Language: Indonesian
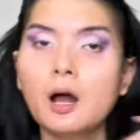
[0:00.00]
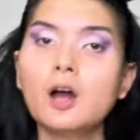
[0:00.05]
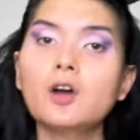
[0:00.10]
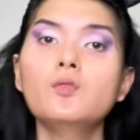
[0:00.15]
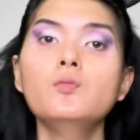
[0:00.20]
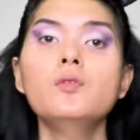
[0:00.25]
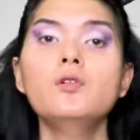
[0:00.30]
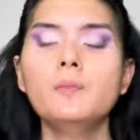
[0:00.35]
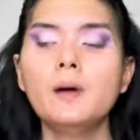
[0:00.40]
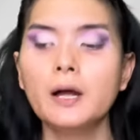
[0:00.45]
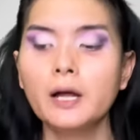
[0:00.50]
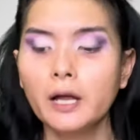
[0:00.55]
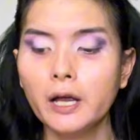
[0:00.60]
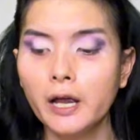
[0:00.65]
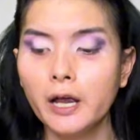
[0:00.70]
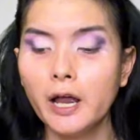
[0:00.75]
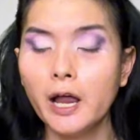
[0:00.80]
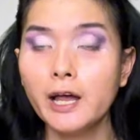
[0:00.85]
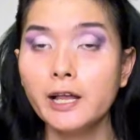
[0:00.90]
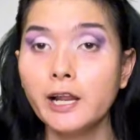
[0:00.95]
aku mau
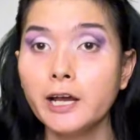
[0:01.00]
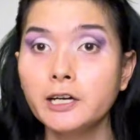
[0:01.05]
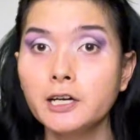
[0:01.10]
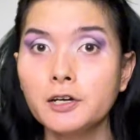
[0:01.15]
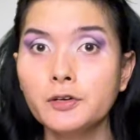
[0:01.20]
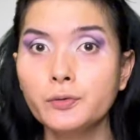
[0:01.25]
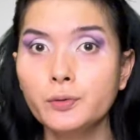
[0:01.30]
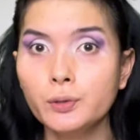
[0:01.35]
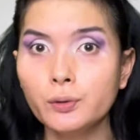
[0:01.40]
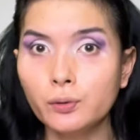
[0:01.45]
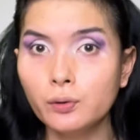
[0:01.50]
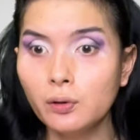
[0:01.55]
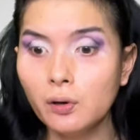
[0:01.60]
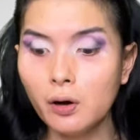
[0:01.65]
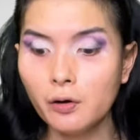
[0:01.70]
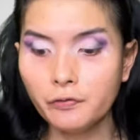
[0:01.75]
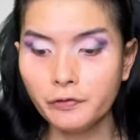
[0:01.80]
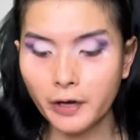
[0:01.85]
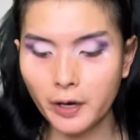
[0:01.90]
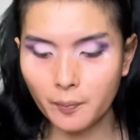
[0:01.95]
pakai eyeliner dulu
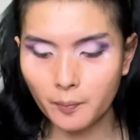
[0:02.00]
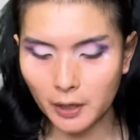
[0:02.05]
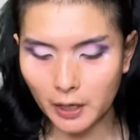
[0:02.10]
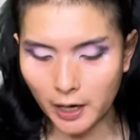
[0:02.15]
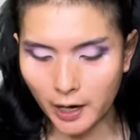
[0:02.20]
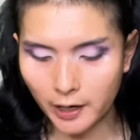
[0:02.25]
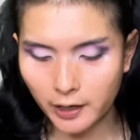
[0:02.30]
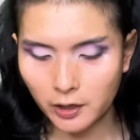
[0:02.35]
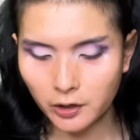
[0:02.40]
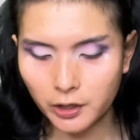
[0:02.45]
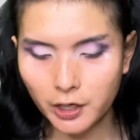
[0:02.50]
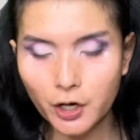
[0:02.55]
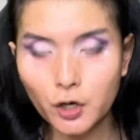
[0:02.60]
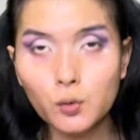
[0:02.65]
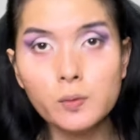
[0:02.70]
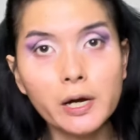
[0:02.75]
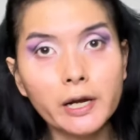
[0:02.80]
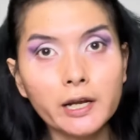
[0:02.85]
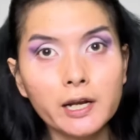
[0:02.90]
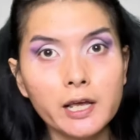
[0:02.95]
off camera, nanti aku
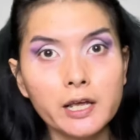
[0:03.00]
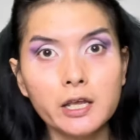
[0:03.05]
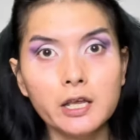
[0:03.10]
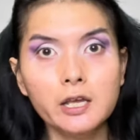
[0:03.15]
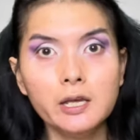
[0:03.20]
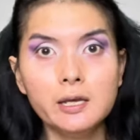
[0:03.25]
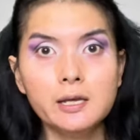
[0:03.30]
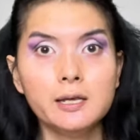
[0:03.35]
balik lagi.